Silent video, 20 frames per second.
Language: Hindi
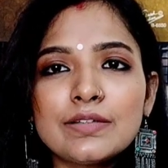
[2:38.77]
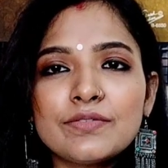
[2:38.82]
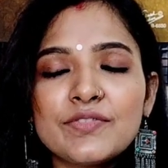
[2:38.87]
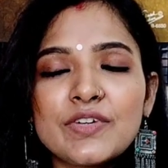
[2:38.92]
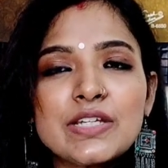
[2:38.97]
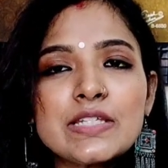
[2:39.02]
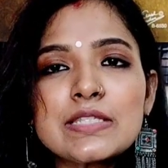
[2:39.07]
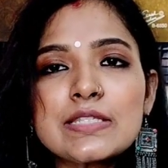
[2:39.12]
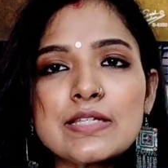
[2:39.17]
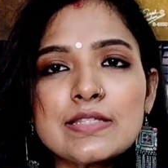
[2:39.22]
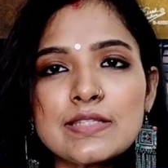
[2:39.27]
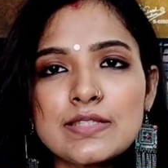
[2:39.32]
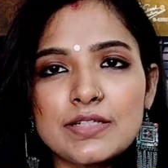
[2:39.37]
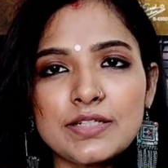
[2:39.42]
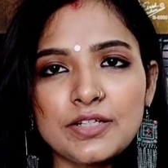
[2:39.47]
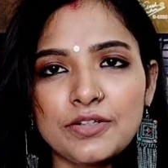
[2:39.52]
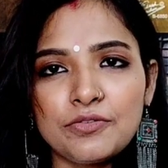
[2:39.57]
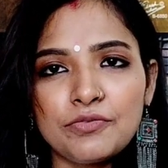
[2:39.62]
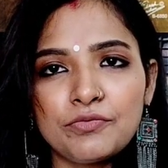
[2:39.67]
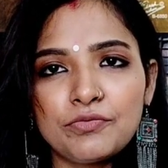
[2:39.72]
वेरी
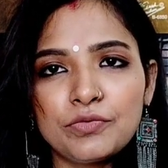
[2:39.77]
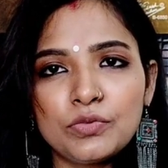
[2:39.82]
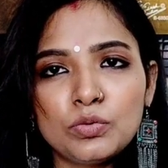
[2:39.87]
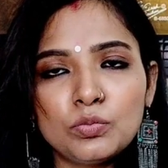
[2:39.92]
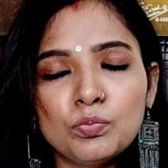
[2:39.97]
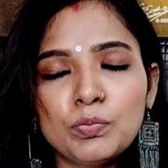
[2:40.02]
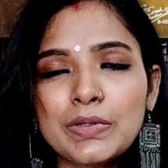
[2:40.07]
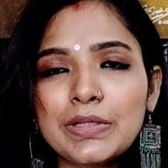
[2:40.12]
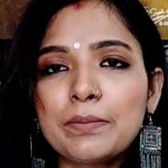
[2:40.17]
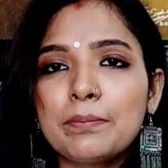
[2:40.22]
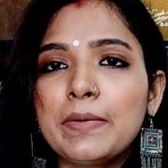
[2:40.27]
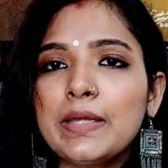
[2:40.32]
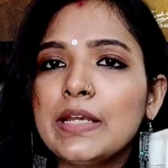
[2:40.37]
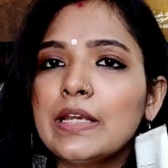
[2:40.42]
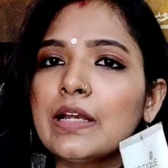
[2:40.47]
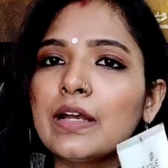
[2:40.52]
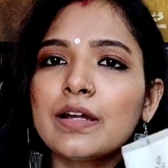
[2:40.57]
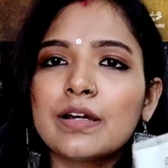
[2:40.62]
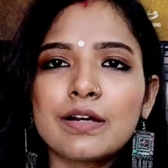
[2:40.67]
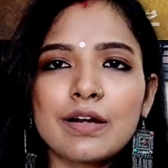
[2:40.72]
सेंसिटिव मतलब मेरी
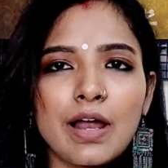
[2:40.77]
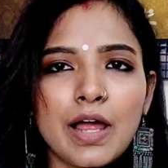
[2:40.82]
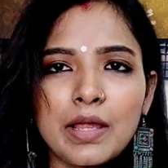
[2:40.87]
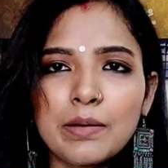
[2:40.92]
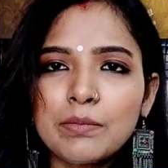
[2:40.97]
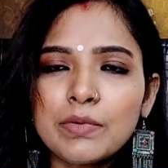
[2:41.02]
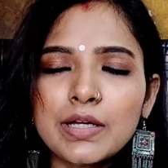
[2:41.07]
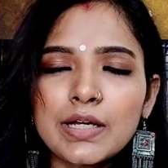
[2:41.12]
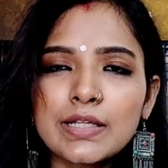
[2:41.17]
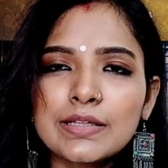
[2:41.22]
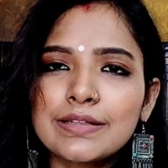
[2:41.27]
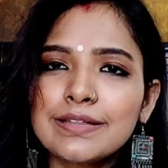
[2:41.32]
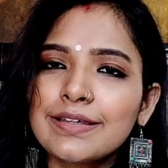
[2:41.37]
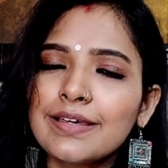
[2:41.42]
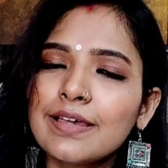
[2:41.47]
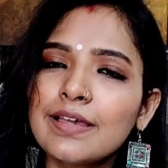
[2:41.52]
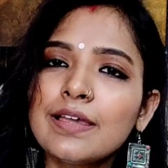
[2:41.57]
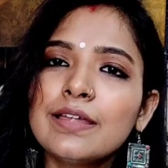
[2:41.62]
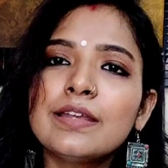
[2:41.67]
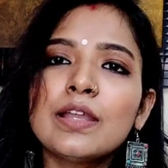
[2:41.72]
ना ड्राई में आती
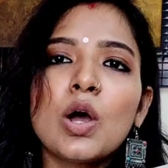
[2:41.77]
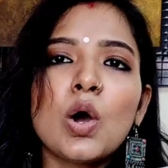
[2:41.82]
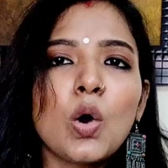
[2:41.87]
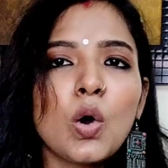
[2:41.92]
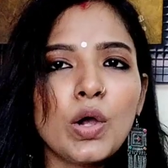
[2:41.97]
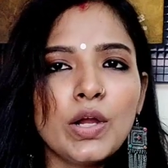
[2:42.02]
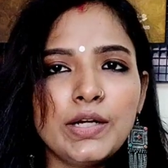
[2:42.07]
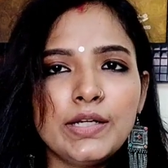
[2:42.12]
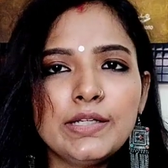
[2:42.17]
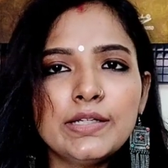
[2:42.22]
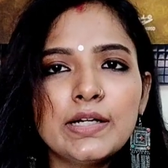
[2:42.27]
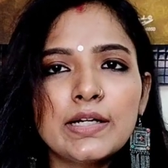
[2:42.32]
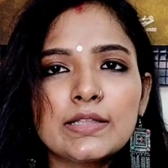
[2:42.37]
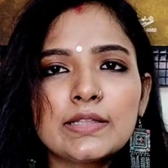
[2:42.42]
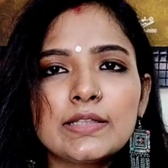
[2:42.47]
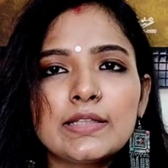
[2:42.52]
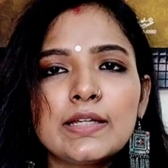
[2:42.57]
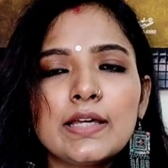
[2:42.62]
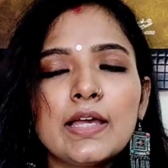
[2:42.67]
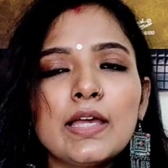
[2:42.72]
है ना ऑयली
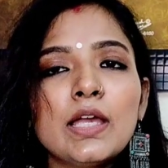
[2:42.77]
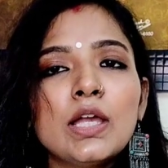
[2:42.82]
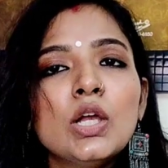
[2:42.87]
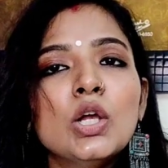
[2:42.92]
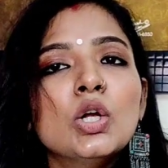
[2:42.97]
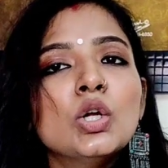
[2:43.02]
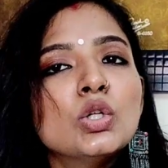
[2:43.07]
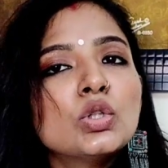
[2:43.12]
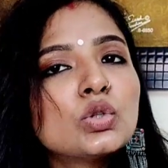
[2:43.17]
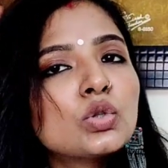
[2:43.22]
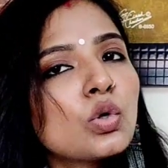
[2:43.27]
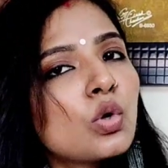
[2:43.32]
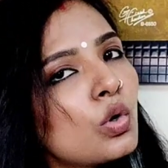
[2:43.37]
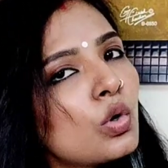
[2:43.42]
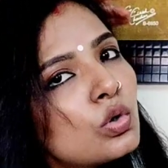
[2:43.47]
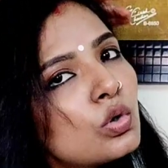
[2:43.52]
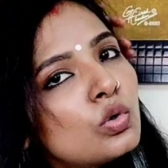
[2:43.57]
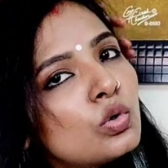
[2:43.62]
आती है तो